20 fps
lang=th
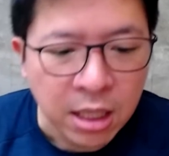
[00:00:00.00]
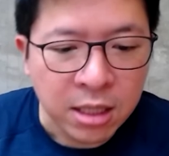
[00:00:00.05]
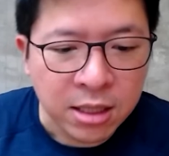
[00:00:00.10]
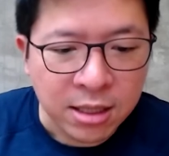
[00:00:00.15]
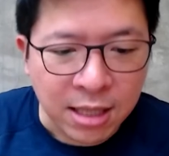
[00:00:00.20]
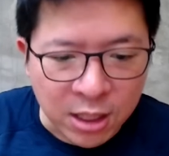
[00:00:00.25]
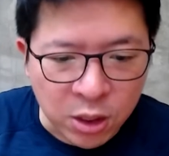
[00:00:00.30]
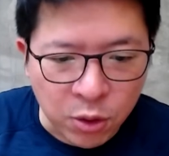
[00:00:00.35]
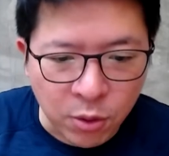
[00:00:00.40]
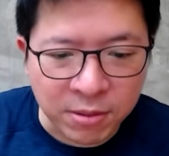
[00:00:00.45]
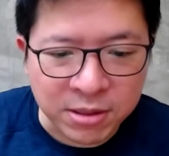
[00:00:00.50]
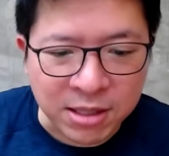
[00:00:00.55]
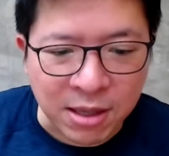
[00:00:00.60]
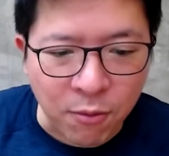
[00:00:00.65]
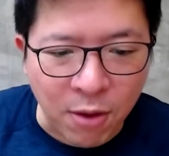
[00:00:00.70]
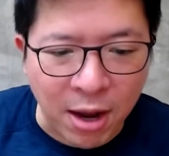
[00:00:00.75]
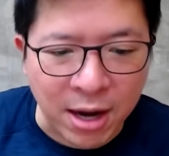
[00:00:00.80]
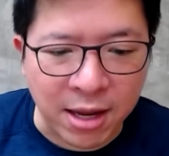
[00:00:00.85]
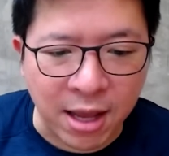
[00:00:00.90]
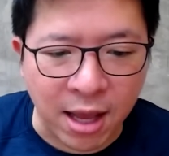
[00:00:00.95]
ในชีวิตประ
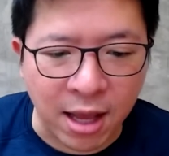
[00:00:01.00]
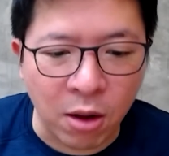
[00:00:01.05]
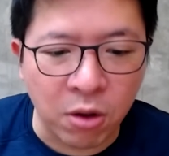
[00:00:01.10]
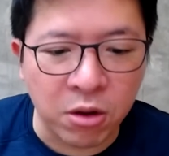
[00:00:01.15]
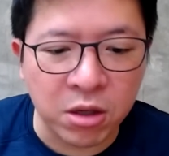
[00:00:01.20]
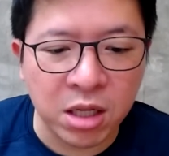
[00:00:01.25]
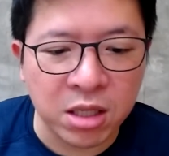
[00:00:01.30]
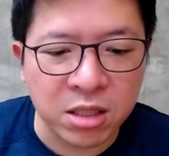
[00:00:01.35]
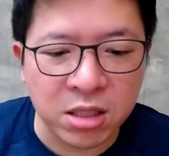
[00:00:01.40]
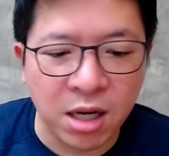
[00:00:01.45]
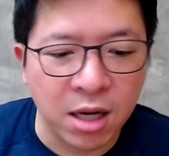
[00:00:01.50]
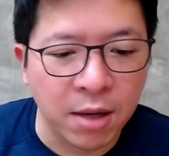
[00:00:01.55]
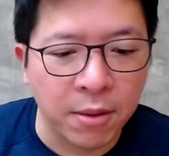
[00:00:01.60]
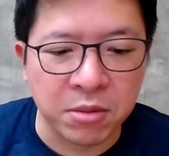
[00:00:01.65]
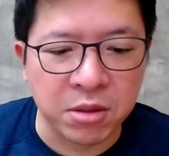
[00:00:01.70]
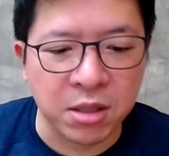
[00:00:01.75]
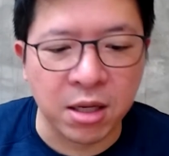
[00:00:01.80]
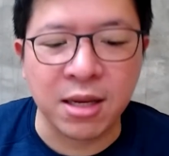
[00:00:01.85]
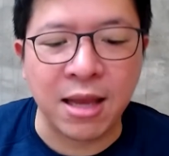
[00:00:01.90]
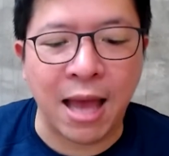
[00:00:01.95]
จำวันเนี่ยเราก็จะเจอ
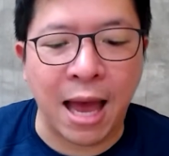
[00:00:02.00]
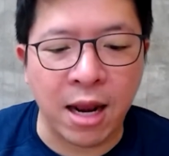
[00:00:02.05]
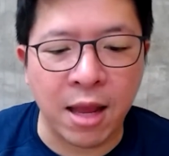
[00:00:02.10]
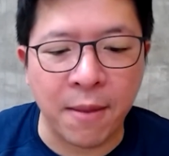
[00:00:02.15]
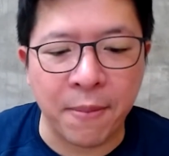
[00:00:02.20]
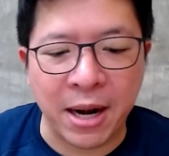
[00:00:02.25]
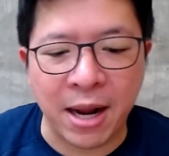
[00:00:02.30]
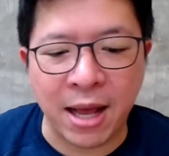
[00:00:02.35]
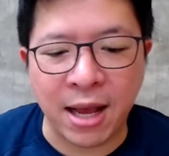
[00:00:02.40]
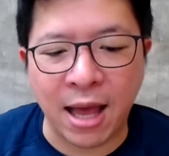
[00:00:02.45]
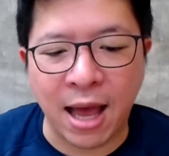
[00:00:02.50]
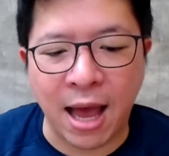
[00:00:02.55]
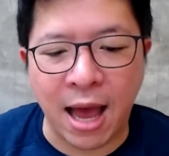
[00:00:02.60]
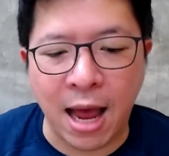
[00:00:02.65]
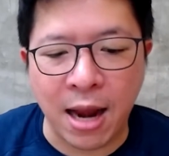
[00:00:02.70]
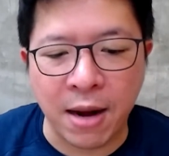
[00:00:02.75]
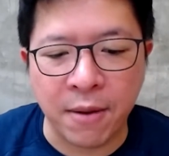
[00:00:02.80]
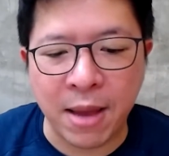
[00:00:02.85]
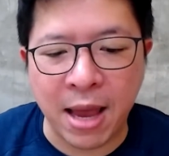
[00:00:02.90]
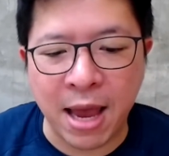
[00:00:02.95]
เยอะแยะเลยพนักงา
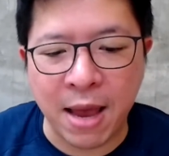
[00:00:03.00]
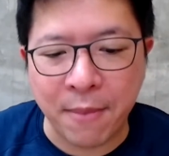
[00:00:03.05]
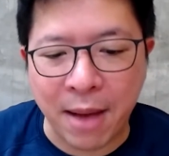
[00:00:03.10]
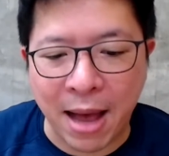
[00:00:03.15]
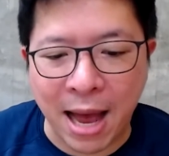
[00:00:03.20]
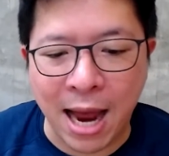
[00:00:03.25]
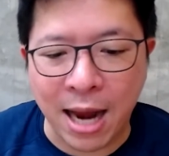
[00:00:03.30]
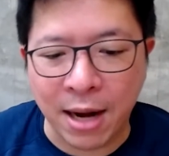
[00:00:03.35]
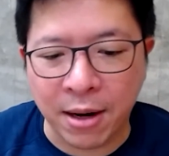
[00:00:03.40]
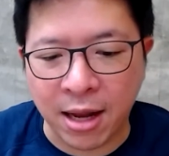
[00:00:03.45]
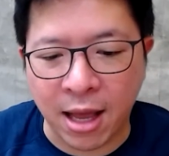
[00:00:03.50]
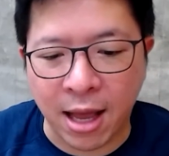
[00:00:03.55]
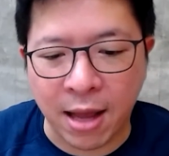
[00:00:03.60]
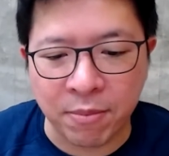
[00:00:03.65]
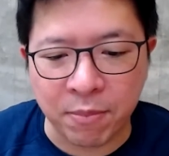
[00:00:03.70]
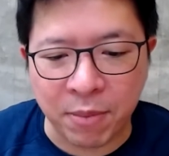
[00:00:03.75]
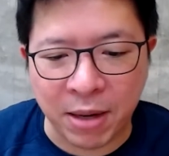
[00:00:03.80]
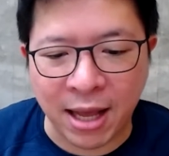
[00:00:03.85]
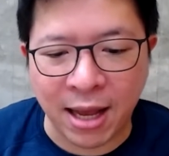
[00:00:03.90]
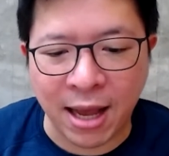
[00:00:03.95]
นแม่บ้านนะฮะ
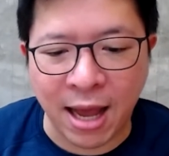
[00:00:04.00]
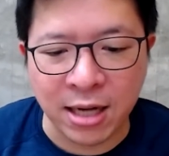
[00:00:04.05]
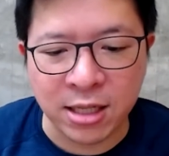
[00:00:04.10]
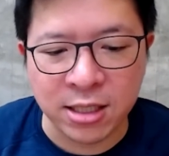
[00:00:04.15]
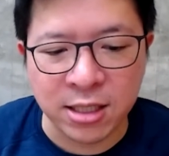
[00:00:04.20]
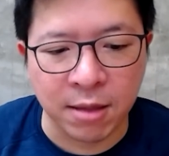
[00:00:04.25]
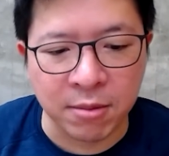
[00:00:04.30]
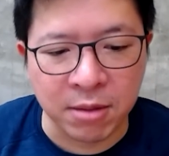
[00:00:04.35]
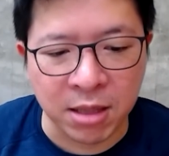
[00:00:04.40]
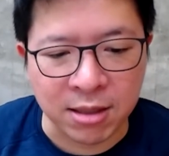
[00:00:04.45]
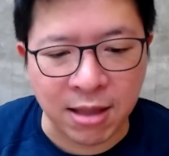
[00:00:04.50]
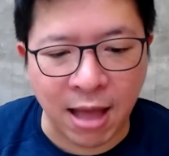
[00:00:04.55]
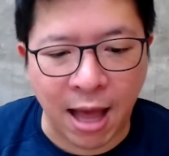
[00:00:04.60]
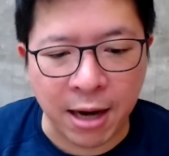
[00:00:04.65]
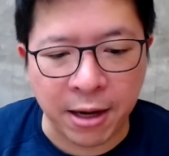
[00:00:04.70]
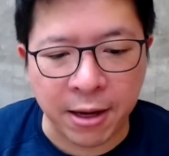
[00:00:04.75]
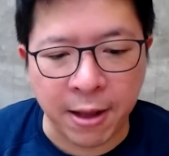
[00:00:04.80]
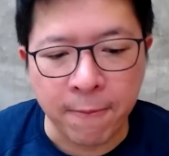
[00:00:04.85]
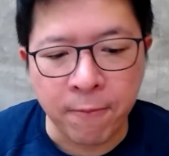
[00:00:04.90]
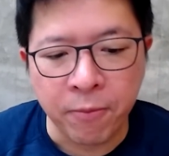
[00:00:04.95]
พนักงานเสิร์ฟต่า
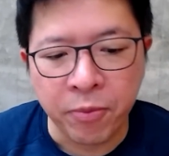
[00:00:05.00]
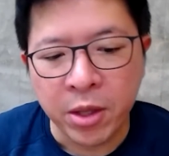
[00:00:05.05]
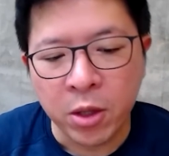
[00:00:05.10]
งๆเนี่ย